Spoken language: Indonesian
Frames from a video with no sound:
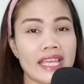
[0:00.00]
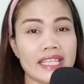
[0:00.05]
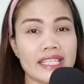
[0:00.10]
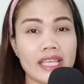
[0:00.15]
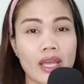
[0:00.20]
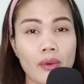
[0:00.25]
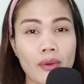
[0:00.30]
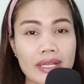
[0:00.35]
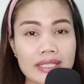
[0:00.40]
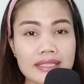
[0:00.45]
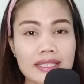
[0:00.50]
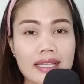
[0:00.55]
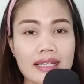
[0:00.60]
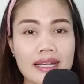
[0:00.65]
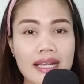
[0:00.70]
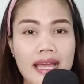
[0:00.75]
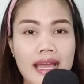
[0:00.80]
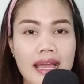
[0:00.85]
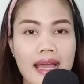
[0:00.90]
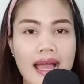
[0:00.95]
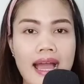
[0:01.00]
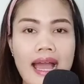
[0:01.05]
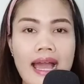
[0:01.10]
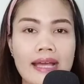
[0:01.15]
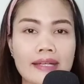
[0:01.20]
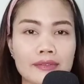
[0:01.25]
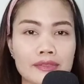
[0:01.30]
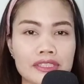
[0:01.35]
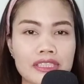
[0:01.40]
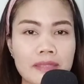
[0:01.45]
Ya wajarlah
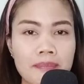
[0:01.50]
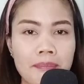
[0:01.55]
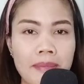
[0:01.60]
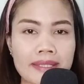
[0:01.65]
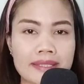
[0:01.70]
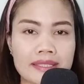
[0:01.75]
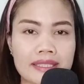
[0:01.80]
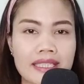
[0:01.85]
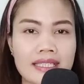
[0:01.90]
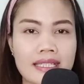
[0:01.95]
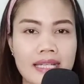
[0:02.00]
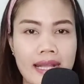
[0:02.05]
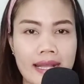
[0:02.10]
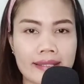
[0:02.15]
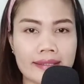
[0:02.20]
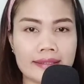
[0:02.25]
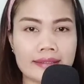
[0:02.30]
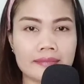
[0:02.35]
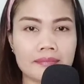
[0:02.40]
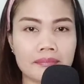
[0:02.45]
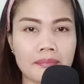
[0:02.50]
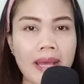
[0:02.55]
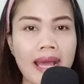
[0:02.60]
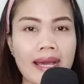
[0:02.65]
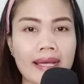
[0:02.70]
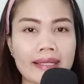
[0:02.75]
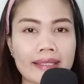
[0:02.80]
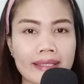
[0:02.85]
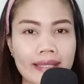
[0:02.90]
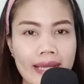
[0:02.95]
harus dipastikan
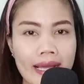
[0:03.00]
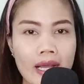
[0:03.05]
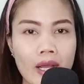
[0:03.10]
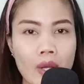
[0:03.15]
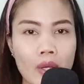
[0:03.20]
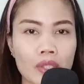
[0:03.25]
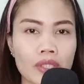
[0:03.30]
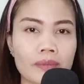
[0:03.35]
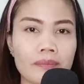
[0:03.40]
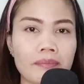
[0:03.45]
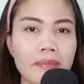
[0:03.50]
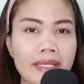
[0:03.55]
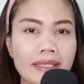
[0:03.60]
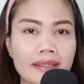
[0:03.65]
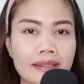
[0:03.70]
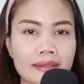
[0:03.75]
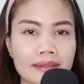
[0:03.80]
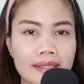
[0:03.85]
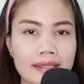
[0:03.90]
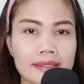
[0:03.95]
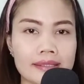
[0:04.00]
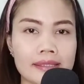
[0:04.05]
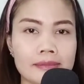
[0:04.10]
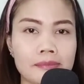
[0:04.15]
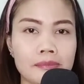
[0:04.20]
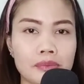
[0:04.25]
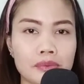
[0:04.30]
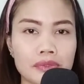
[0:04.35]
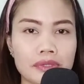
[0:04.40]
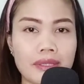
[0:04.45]
para korban
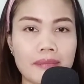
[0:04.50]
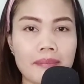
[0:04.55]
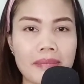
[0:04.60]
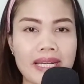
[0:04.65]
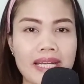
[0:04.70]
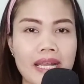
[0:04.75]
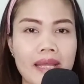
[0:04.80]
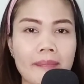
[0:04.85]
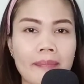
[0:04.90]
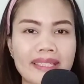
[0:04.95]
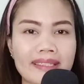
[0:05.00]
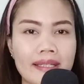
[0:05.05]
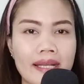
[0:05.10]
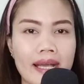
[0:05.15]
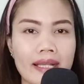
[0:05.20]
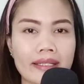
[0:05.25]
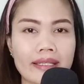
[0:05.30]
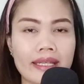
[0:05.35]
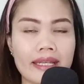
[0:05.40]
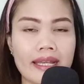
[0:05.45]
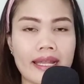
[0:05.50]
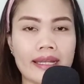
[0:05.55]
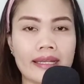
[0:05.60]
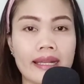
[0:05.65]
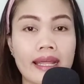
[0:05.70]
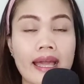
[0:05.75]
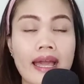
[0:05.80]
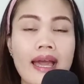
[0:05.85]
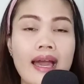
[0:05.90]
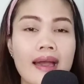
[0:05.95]
tersebut mendapat
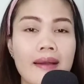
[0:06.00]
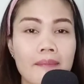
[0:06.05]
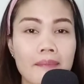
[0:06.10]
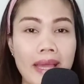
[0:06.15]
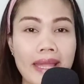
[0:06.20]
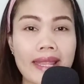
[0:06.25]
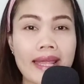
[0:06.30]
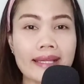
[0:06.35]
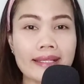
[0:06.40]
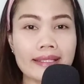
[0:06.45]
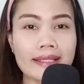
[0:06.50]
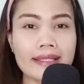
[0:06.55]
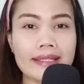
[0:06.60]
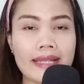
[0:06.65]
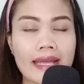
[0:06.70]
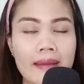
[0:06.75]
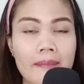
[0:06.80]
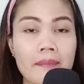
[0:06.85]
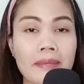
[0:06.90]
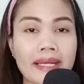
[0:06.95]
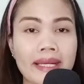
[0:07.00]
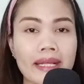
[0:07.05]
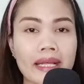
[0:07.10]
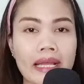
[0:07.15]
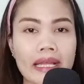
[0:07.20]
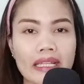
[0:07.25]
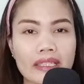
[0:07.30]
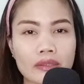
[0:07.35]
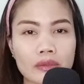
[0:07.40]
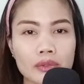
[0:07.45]
keadilan. Bayangin ya
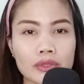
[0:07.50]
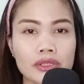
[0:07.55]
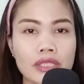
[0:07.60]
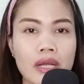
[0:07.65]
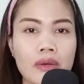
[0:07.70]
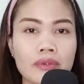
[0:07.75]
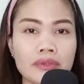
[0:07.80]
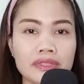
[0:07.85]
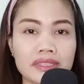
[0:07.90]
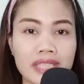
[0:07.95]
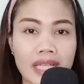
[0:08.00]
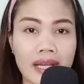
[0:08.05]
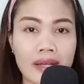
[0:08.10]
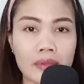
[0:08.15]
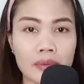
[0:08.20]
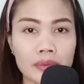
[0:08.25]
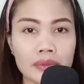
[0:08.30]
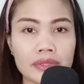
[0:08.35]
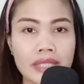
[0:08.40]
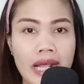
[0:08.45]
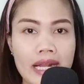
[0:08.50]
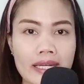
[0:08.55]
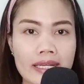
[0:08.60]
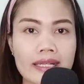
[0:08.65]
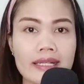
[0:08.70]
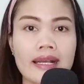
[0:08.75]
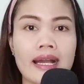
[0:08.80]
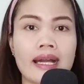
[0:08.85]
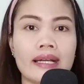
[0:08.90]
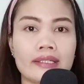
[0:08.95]
mereka itu jauh-jauh
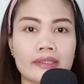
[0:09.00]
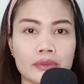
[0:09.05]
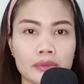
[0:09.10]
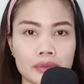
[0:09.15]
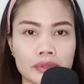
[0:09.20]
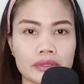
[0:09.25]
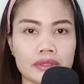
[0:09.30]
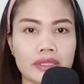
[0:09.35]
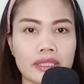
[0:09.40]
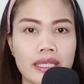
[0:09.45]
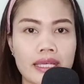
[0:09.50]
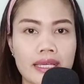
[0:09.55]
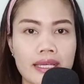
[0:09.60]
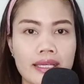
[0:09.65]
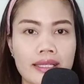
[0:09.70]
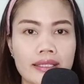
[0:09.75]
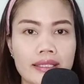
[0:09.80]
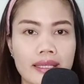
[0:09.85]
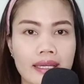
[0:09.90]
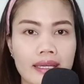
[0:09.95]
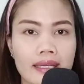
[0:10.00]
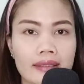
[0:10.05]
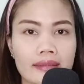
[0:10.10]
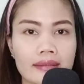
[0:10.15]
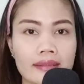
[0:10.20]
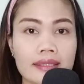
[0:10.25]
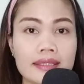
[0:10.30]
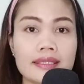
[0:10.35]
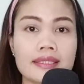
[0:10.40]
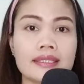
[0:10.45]
dari Garut ya
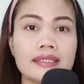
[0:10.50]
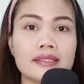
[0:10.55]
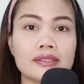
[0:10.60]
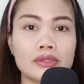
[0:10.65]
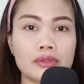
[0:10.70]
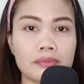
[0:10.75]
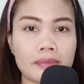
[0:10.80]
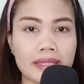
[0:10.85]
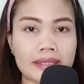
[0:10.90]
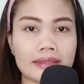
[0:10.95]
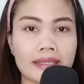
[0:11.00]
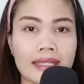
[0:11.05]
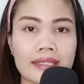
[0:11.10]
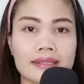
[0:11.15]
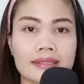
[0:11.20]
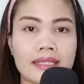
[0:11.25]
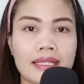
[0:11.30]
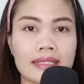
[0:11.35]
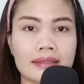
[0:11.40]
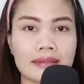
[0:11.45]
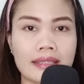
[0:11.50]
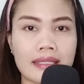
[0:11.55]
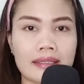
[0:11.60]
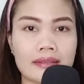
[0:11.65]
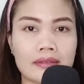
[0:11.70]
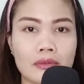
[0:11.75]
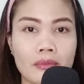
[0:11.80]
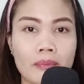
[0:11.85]
ke Sumatera Selatan